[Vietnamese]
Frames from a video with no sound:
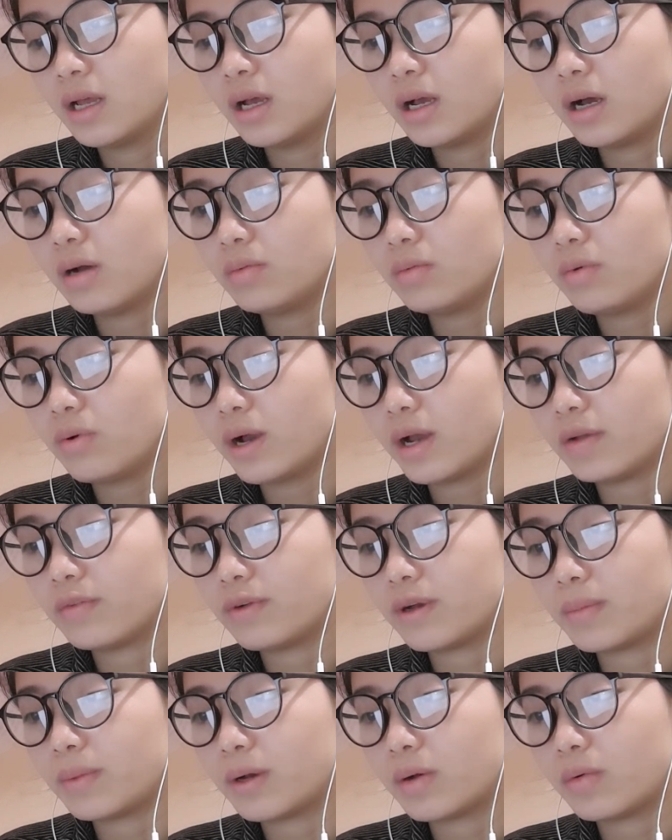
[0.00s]
Ông ngoại
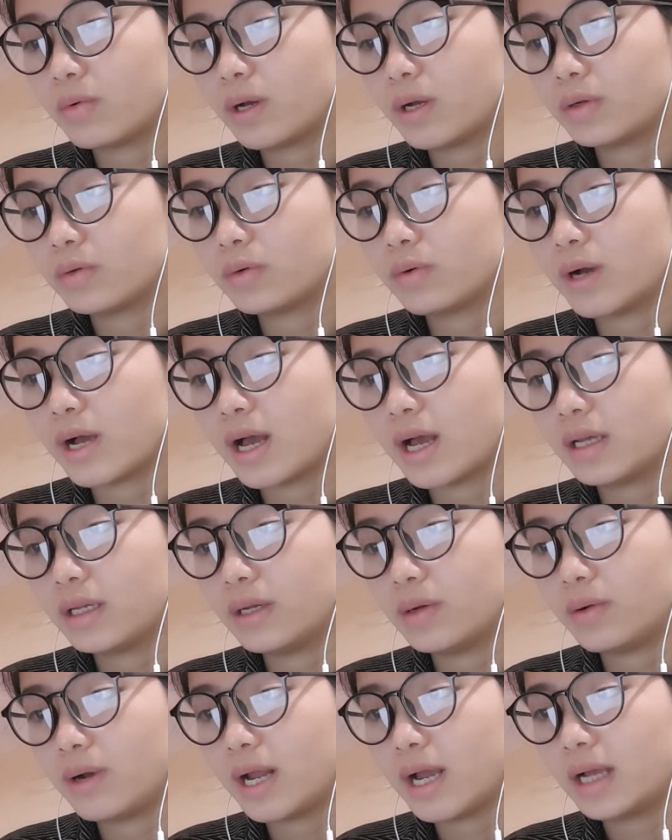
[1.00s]
và bà ngoại của Hạ
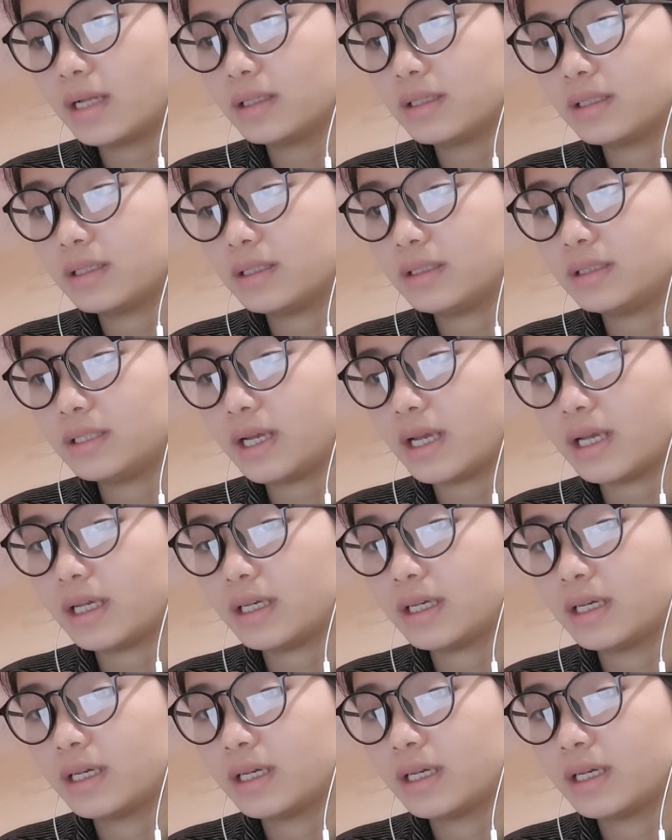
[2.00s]
Hiểu Lan thời trẻ